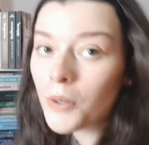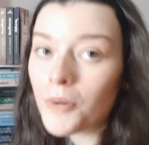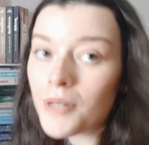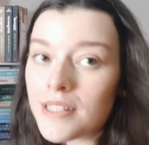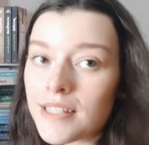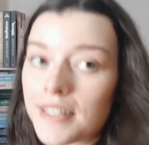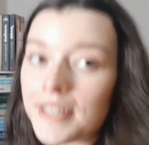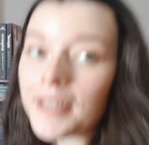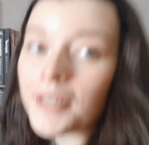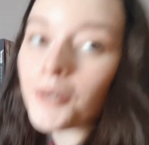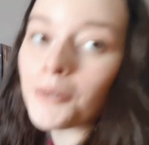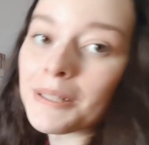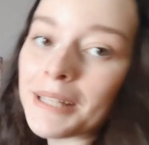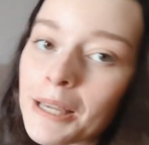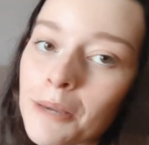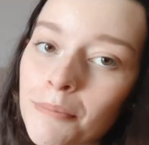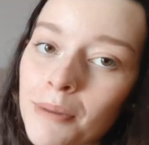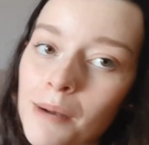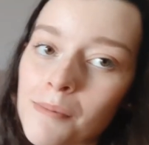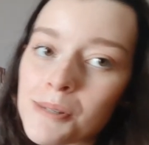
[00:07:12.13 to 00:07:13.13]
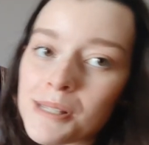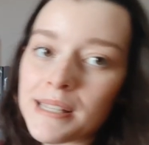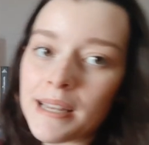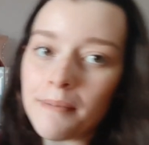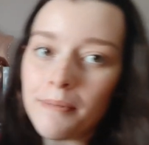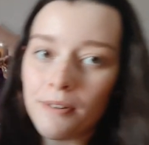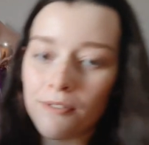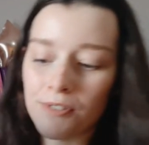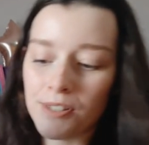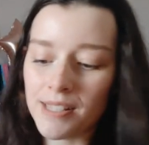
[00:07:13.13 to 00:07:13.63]
coisinha que eu tenho pra mostrar
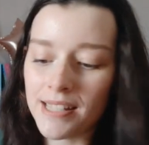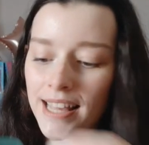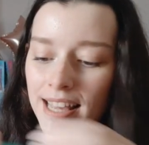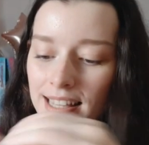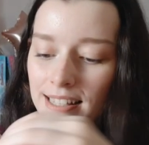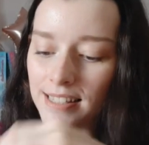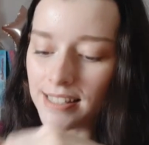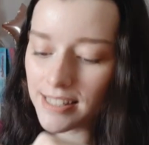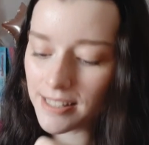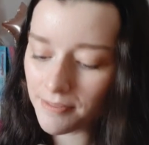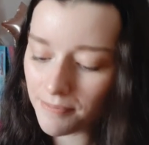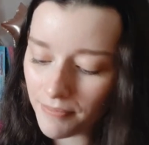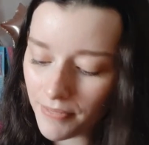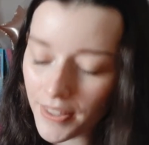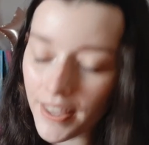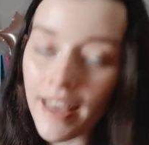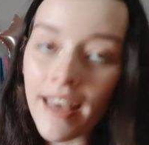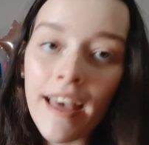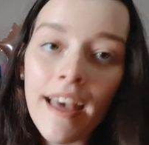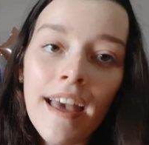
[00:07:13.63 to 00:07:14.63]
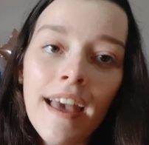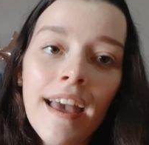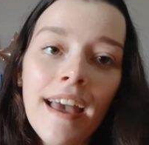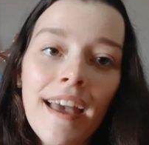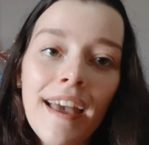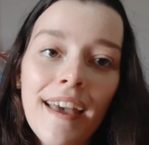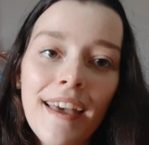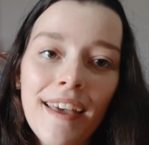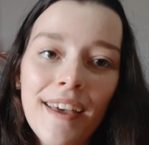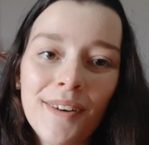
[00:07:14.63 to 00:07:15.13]
pra vocês
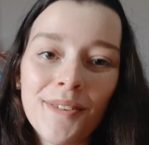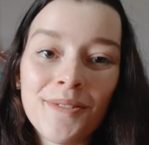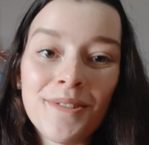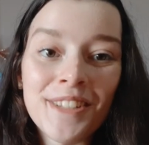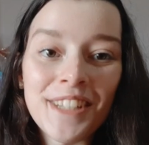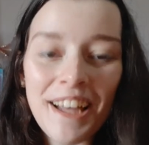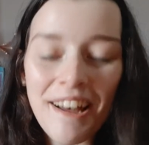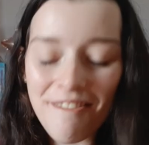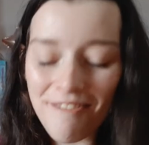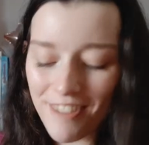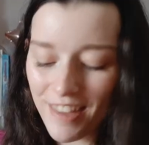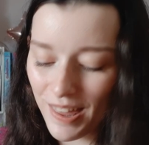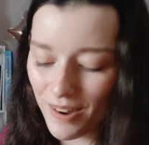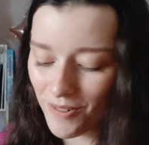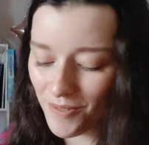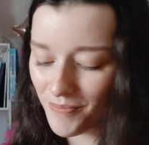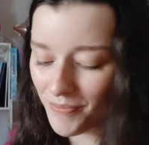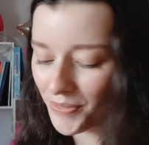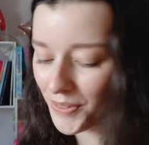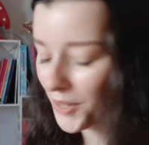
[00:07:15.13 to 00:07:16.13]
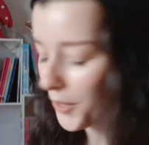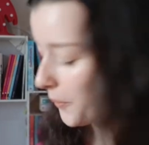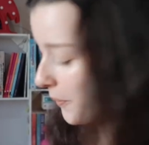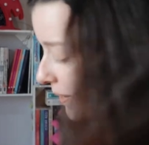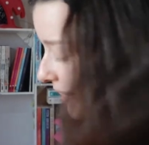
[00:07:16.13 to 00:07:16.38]
é um chaveiro que eu